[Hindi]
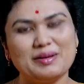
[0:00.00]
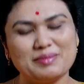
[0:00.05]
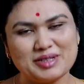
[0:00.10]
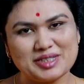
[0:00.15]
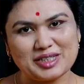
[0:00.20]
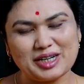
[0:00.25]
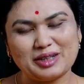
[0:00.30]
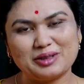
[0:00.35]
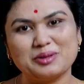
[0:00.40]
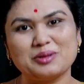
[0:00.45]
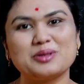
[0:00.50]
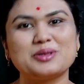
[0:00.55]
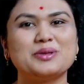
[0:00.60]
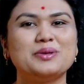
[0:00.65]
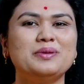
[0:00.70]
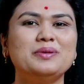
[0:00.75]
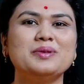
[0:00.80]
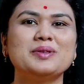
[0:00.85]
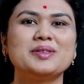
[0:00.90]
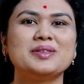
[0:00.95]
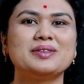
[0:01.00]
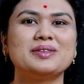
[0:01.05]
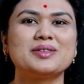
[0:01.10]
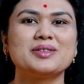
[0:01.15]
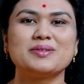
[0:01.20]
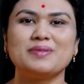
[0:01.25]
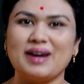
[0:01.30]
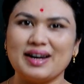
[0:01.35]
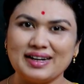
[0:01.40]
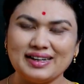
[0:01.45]
नमस्कार दोस्तों
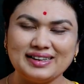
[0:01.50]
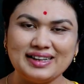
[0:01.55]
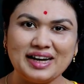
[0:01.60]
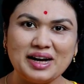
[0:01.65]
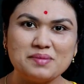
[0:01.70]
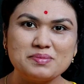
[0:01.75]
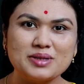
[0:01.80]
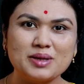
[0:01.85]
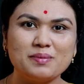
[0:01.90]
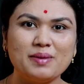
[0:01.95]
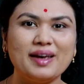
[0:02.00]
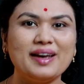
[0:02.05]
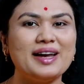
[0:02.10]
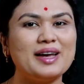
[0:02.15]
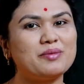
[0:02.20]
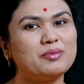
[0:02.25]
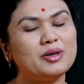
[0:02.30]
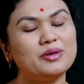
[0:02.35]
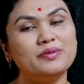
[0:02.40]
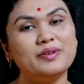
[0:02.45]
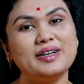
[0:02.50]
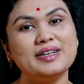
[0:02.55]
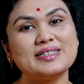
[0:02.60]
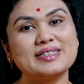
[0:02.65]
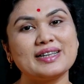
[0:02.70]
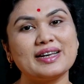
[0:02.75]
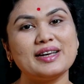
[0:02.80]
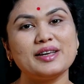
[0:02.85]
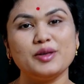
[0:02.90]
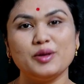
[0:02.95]
स्वागत है आप सभी का एक बार फिर
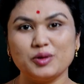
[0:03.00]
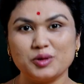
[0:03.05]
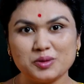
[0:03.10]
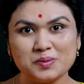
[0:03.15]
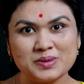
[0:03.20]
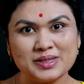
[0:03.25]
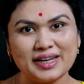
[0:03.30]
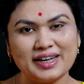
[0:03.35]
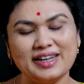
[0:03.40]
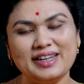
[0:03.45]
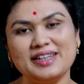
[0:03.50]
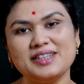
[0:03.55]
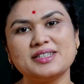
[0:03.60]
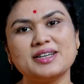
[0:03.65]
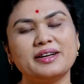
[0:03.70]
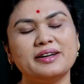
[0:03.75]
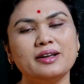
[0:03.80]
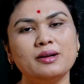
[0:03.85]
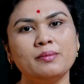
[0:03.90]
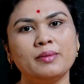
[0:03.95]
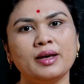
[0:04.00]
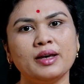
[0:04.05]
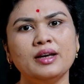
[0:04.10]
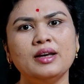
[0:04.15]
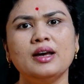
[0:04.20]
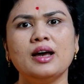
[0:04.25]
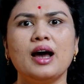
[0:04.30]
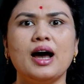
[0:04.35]
से YouTube सहेली चैनल में